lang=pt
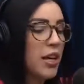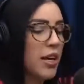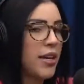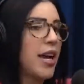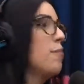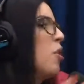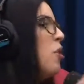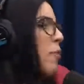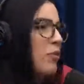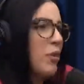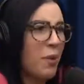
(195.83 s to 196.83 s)
E aí meu
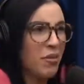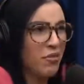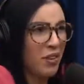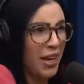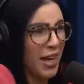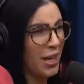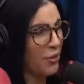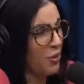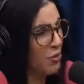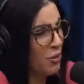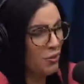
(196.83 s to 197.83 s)
irmão também veio
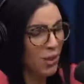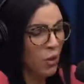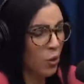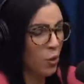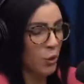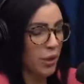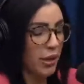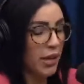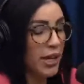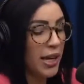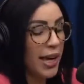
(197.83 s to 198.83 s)
e foi uma loucura.
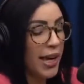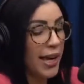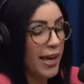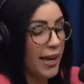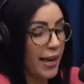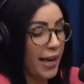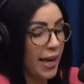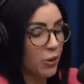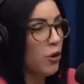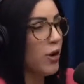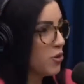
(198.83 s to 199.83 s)
É,
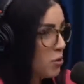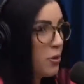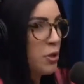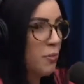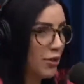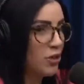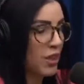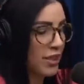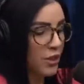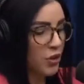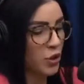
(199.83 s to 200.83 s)
Estou resumindo
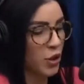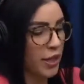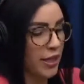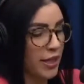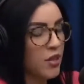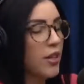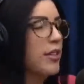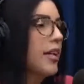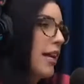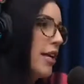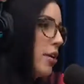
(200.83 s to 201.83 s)
bastante a história, né? Só que
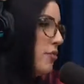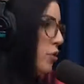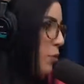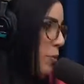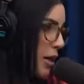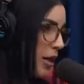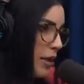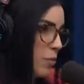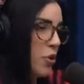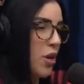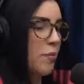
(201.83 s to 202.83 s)
dali eu fui
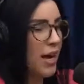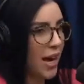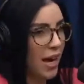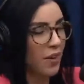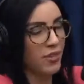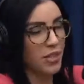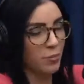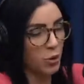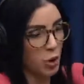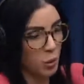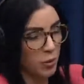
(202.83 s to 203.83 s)
para o IML, fiz exame
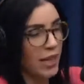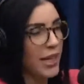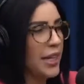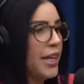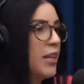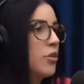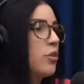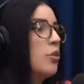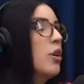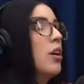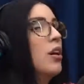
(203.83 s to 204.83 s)
de corpo de
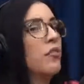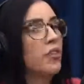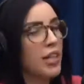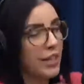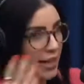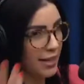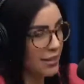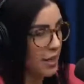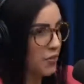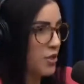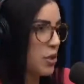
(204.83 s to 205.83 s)
delito, fui na
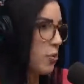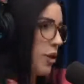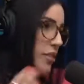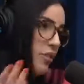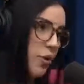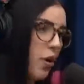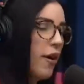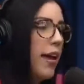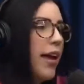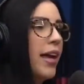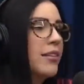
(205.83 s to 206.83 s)
delegacia fazer um boletim de
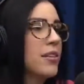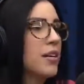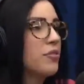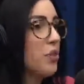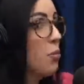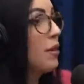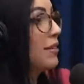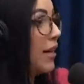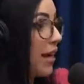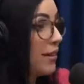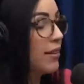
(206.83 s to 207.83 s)
ocorrência, foi uma
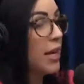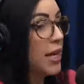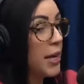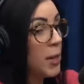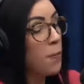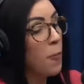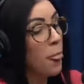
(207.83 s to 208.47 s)
treta e